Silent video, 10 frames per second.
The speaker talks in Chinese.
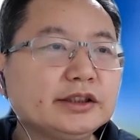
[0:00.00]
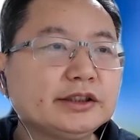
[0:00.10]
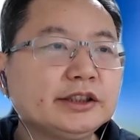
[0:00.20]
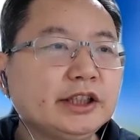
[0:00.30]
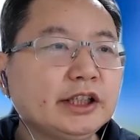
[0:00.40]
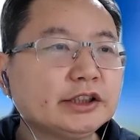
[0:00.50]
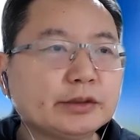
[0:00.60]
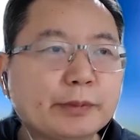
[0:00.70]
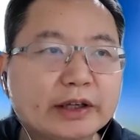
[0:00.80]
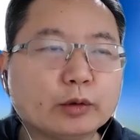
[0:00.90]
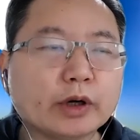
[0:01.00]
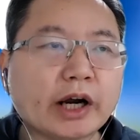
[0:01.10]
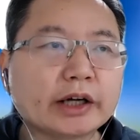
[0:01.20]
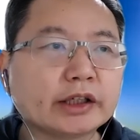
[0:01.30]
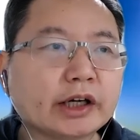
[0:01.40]
今天是美国
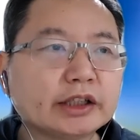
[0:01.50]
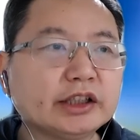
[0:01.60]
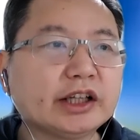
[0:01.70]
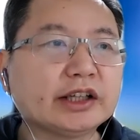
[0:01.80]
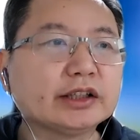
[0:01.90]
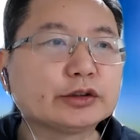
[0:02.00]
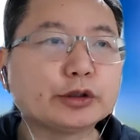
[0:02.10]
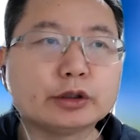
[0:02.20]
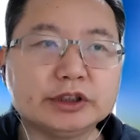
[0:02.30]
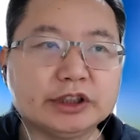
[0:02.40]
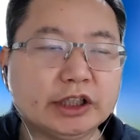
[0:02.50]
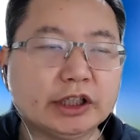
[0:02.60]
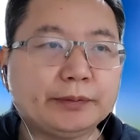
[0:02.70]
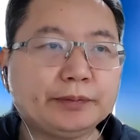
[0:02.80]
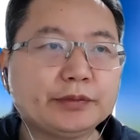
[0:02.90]
二零二零年的最后一
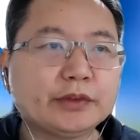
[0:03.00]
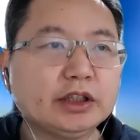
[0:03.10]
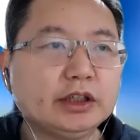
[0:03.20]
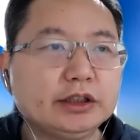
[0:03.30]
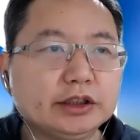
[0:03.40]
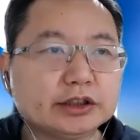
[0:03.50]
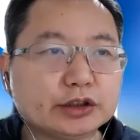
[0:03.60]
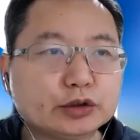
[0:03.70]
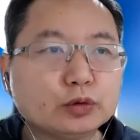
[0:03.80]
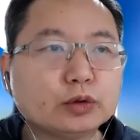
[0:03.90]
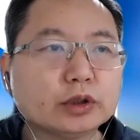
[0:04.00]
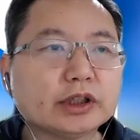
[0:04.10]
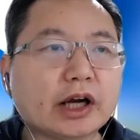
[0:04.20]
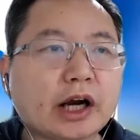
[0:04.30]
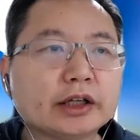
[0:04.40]
天，也是中国
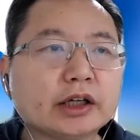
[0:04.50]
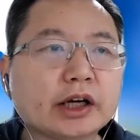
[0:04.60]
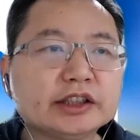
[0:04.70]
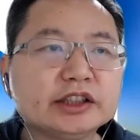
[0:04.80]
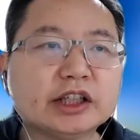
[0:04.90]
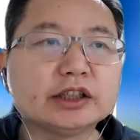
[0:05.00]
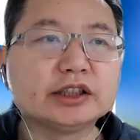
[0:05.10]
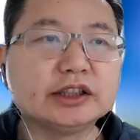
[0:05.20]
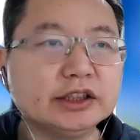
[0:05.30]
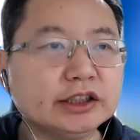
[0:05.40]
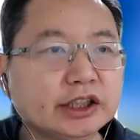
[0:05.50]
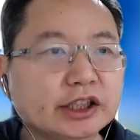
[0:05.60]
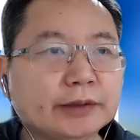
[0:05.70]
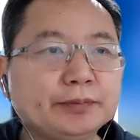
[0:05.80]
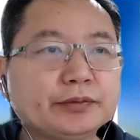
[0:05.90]
的二零二一年的第一
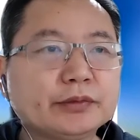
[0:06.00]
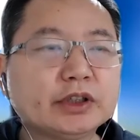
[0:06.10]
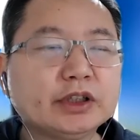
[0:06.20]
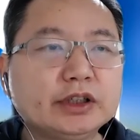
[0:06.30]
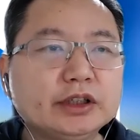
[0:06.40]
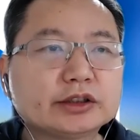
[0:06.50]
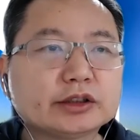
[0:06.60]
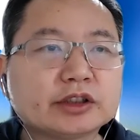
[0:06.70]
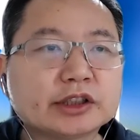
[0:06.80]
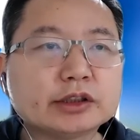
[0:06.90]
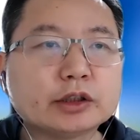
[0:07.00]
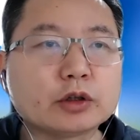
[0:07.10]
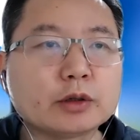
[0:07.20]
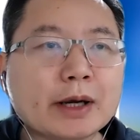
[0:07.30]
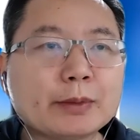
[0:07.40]
天。早上收到
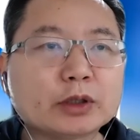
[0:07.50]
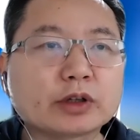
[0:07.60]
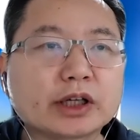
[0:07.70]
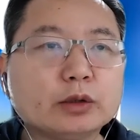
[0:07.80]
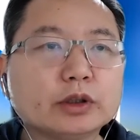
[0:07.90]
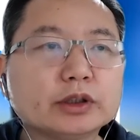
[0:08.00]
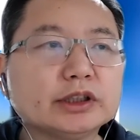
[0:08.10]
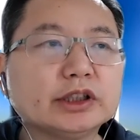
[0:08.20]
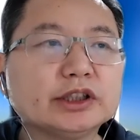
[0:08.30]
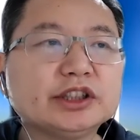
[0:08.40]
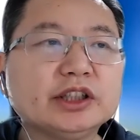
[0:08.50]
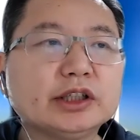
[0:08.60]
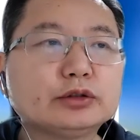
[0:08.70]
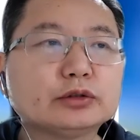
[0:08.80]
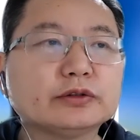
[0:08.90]
我妈妈转给我的一个新
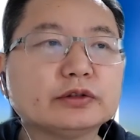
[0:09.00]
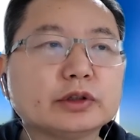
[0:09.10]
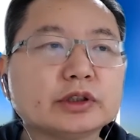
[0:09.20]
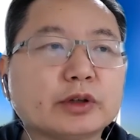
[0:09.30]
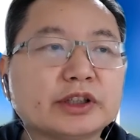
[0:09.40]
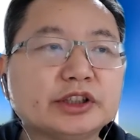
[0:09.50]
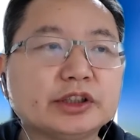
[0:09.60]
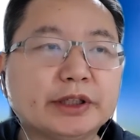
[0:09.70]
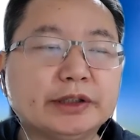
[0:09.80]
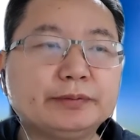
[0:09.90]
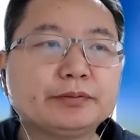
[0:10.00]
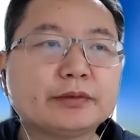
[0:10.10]
年祝福的短视频，